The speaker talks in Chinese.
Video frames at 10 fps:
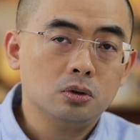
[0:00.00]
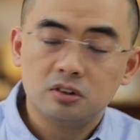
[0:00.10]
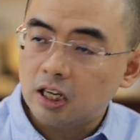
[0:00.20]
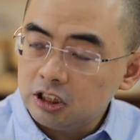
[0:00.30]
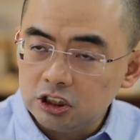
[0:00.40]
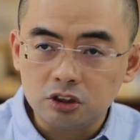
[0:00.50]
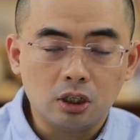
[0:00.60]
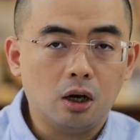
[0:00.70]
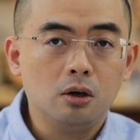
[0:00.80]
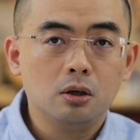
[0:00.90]
你才意识
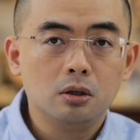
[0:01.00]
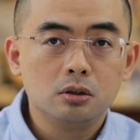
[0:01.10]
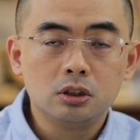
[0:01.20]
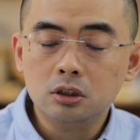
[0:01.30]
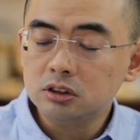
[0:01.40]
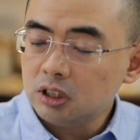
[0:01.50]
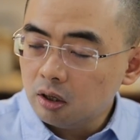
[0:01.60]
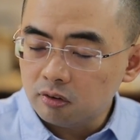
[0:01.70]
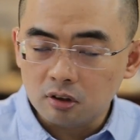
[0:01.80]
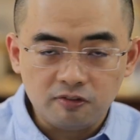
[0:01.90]
到一个这
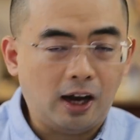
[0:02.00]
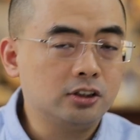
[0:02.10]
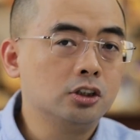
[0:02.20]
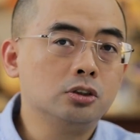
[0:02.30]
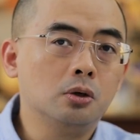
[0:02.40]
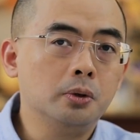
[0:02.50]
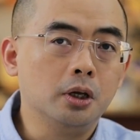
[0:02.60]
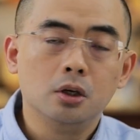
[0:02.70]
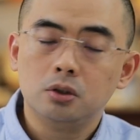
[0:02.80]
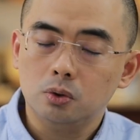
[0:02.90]
样子的法治社
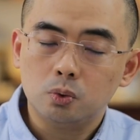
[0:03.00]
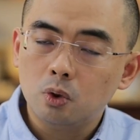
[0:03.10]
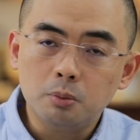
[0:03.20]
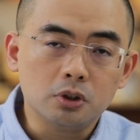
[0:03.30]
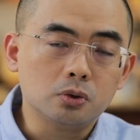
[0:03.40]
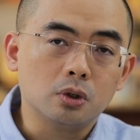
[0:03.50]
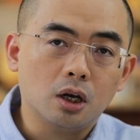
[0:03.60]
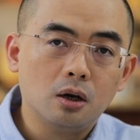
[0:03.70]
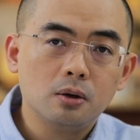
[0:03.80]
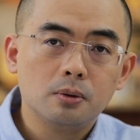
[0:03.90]
会有多么的重
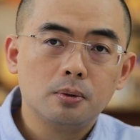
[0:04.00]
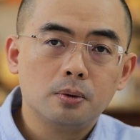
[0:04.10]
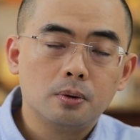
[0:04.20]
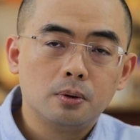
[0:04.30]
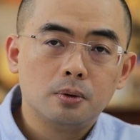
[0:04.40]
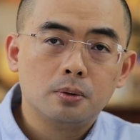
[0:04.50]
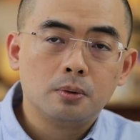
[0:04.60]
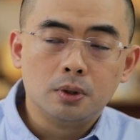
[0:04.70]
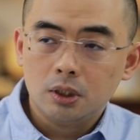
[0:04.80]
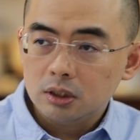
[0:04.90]
要。
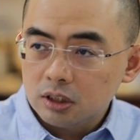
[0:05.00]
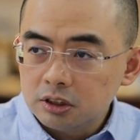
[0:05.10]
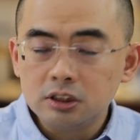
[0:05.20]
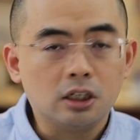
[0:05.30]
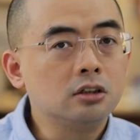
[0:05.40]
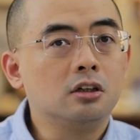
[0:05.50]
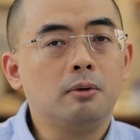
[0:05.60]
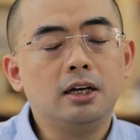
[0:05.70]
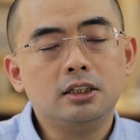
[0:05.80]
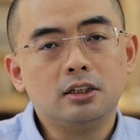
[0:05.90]
今天先讲到这里
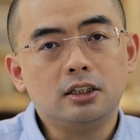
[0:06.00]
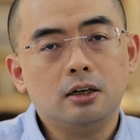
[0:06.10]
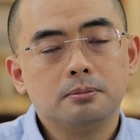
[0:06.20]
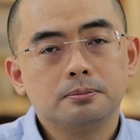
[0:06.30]
吧，谢谢大家。